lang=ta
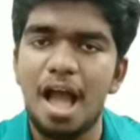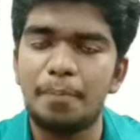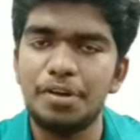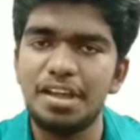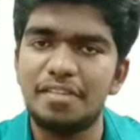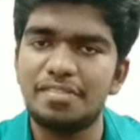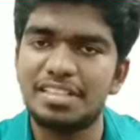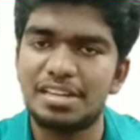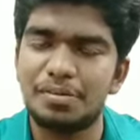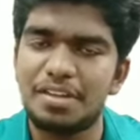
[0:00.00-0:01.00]
அப்படியும்
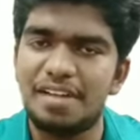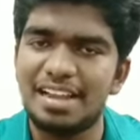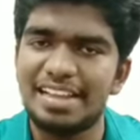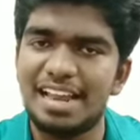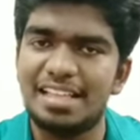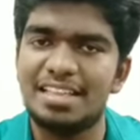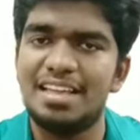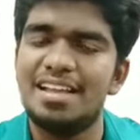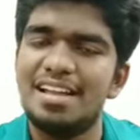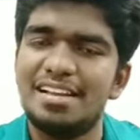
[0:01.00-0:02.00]
அவர் தன்னுடைய வாழ்க்கையில் அது
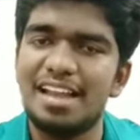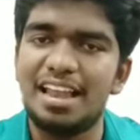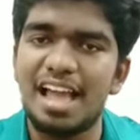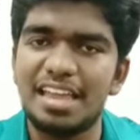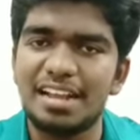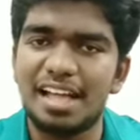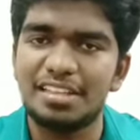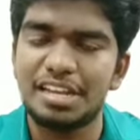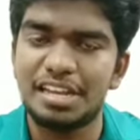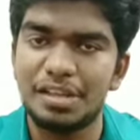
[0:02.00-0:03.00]
நல்லா
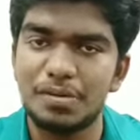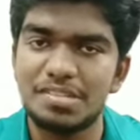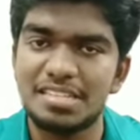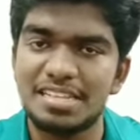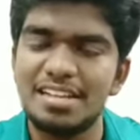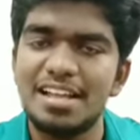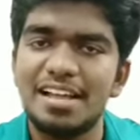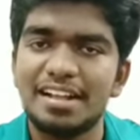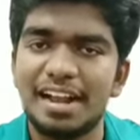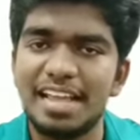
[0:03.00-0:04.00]
இருக்காதுன்னு என்று யோசித்து
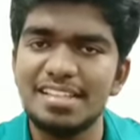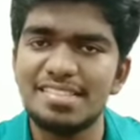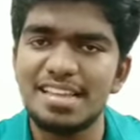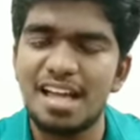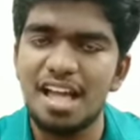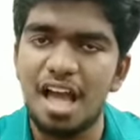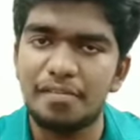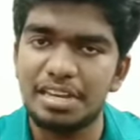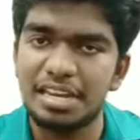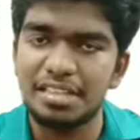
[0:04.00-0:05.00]
கடைசியாக
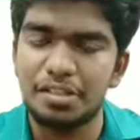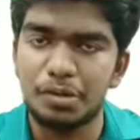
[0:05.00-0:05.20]
அவர் இருந்த அந்த